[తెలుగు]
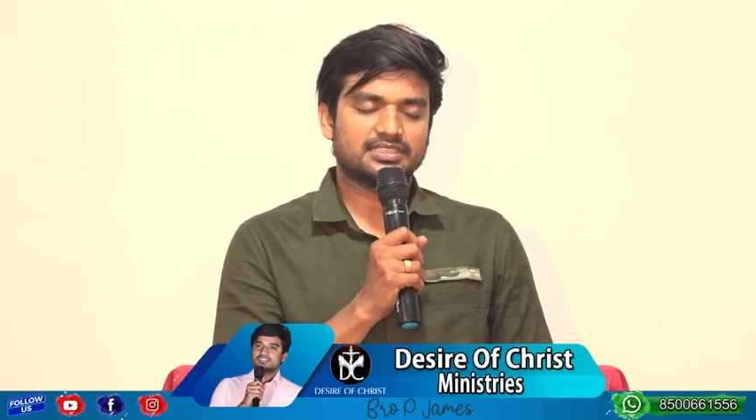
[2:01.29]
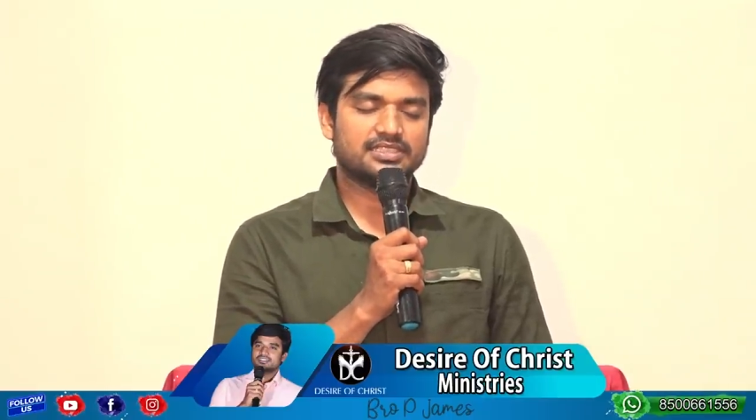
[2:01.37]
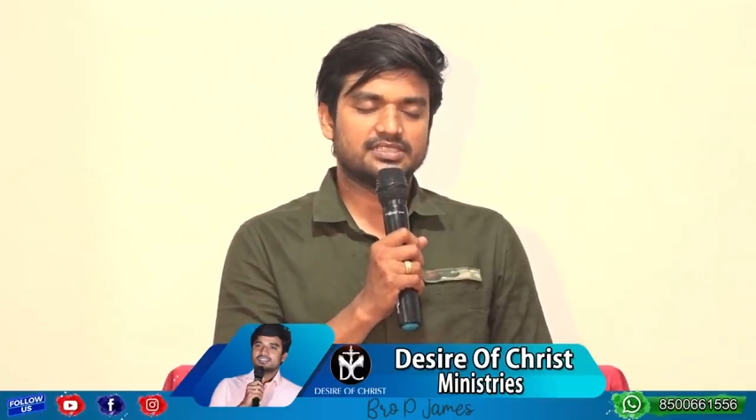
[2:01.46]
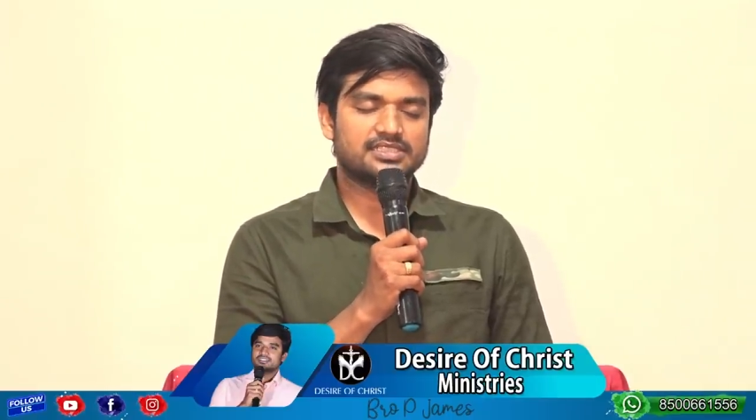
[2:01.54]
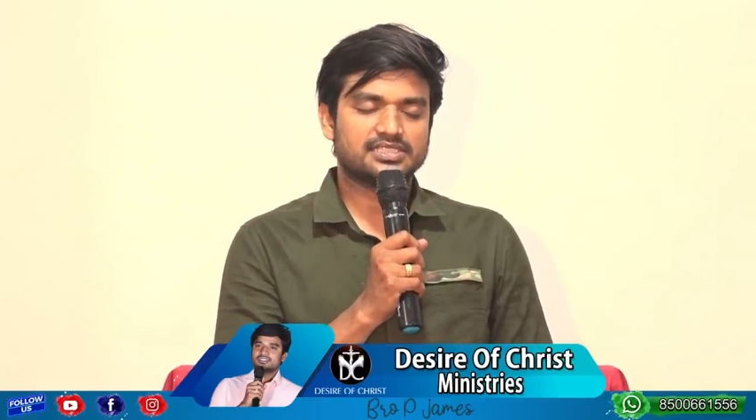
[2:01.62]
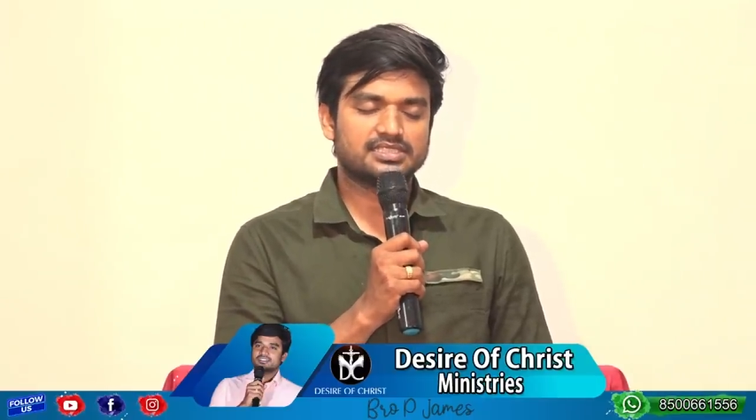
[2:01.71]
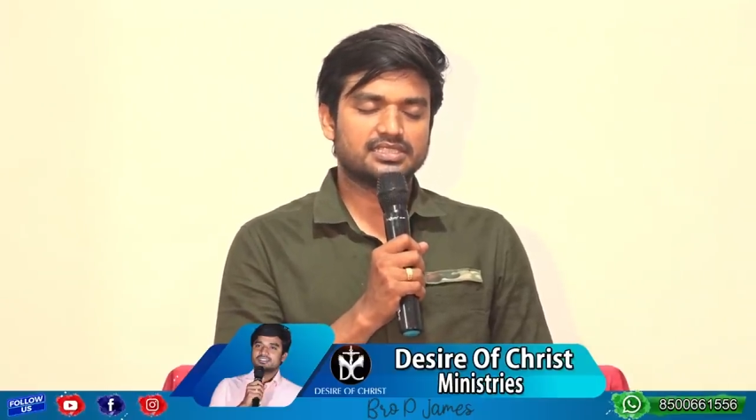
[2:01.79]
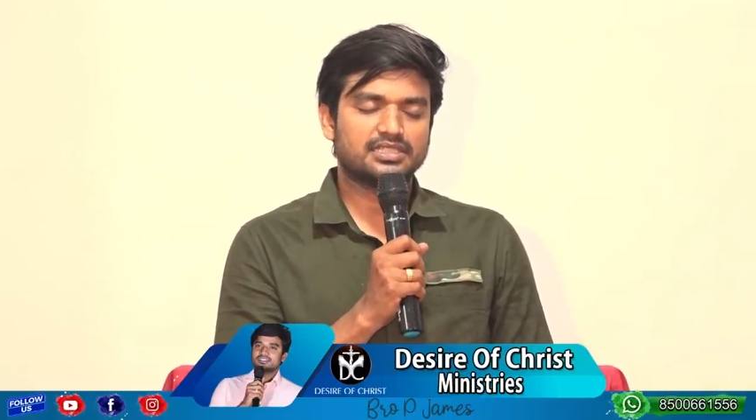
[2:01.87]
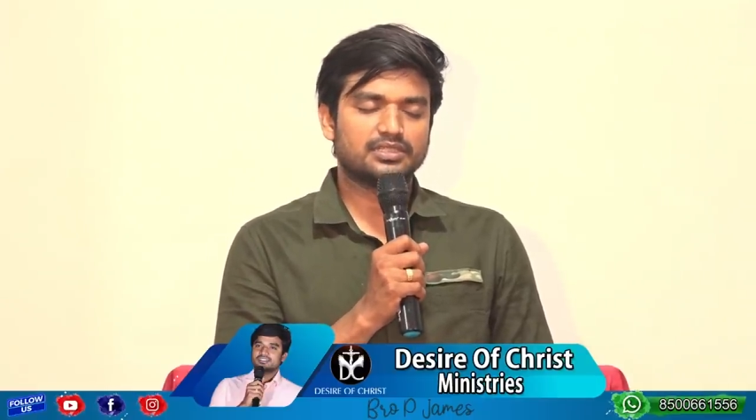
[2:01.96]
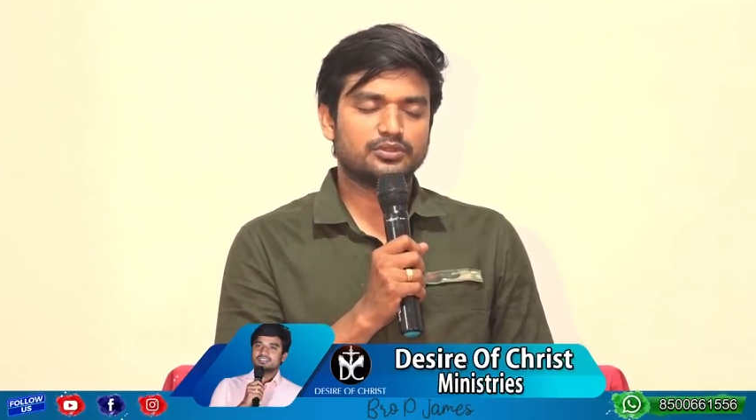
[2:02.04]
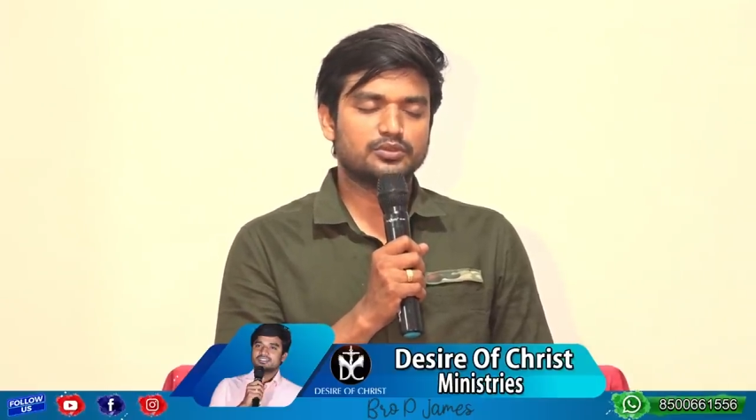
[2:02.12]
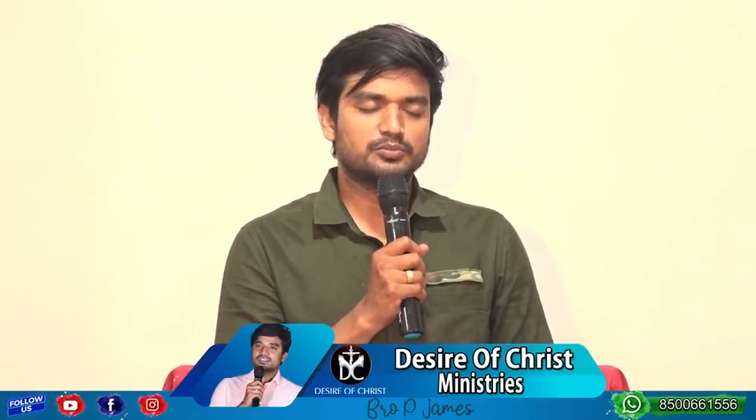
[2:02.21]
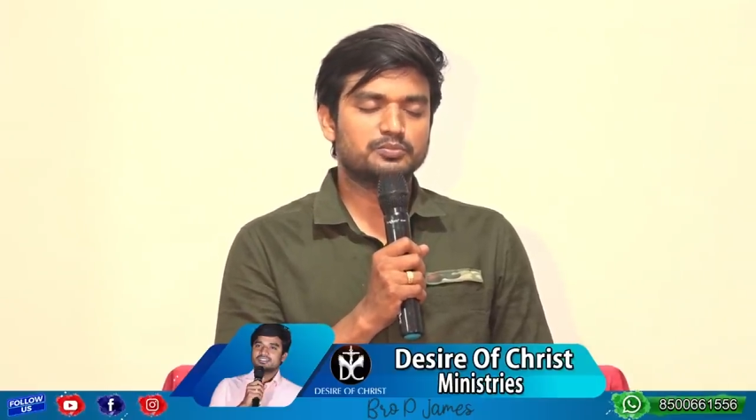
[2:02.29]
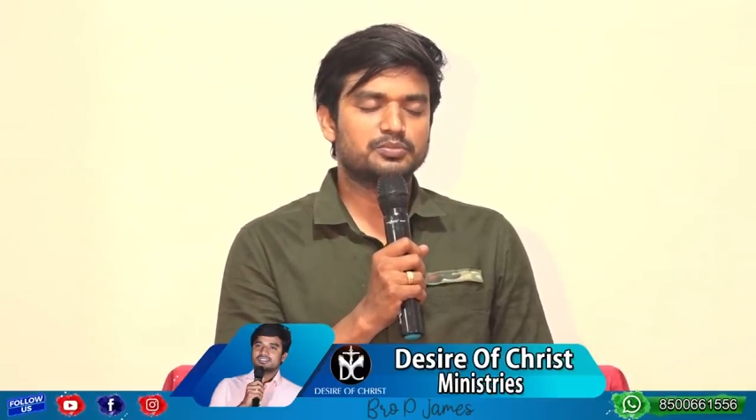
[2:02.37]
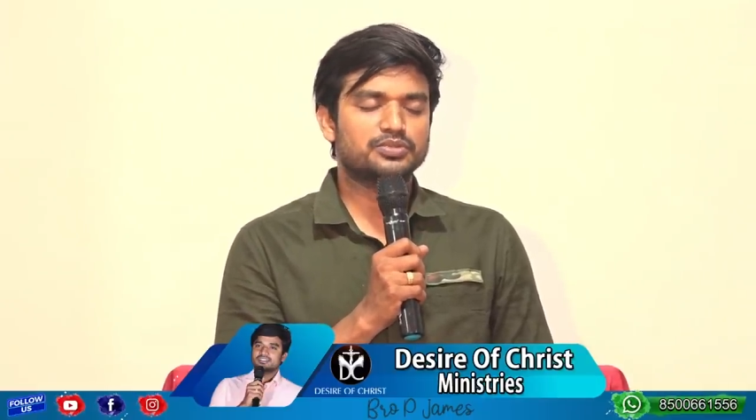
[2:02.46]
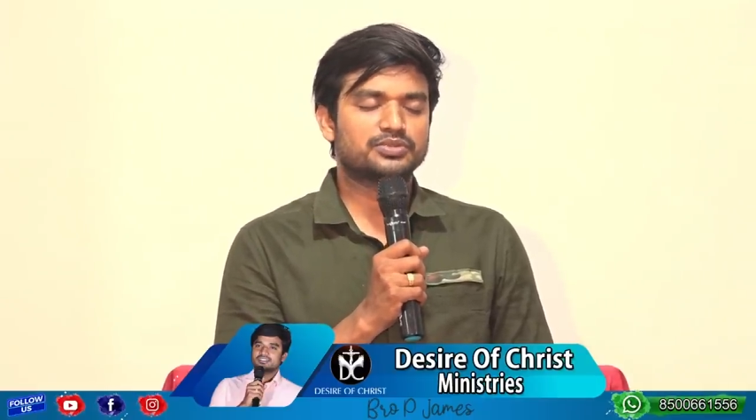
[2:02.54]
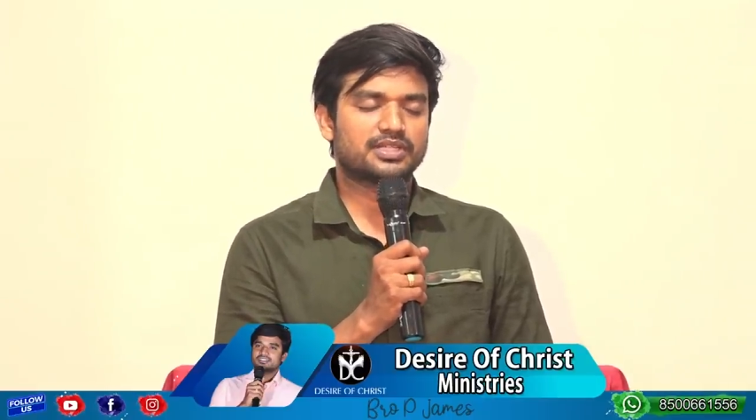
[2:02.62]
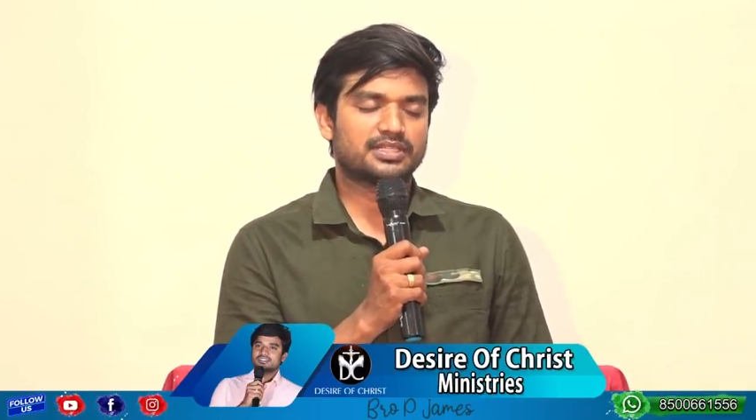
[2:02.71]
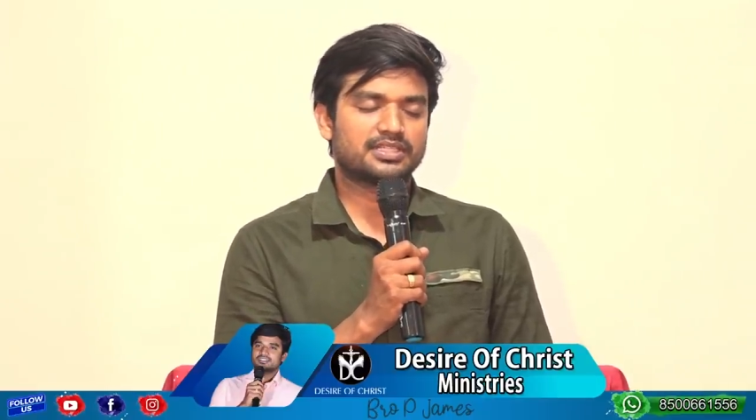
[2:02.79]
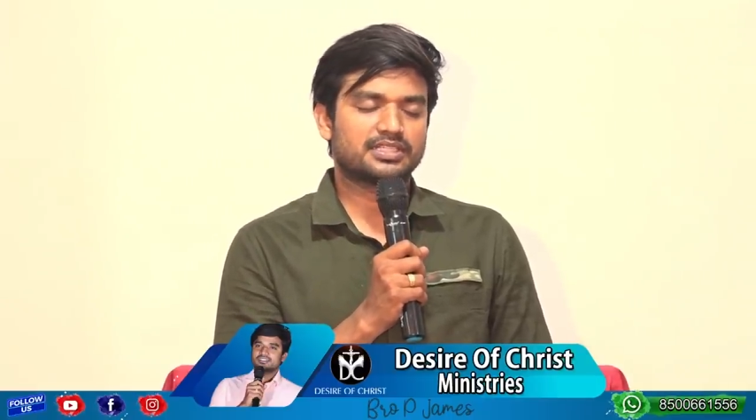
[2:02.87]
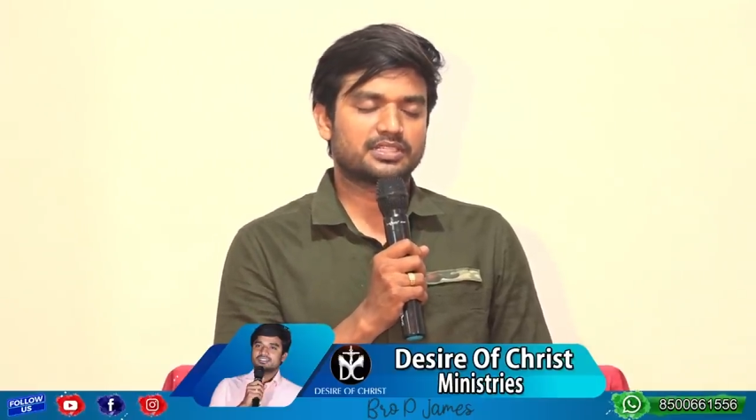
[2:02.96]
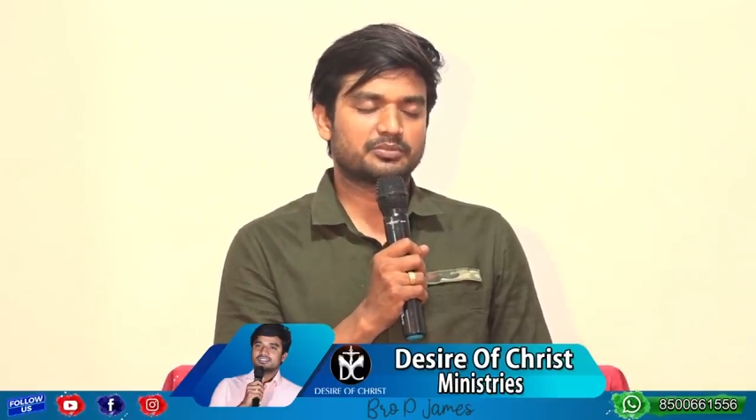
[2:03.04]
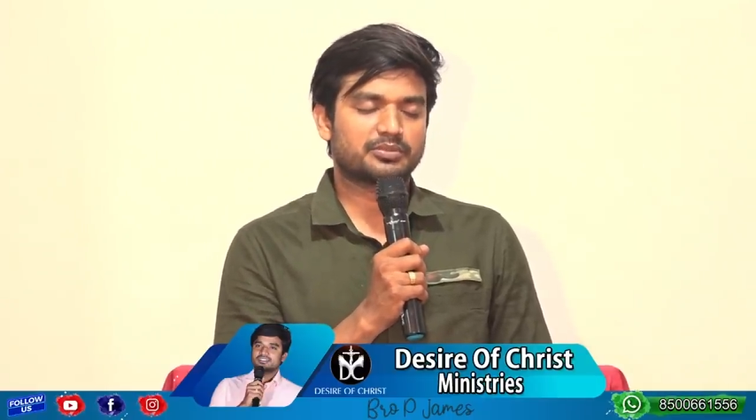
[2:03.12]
ఈ చిన్ని గుంపు తండ్రి ఇక్కడ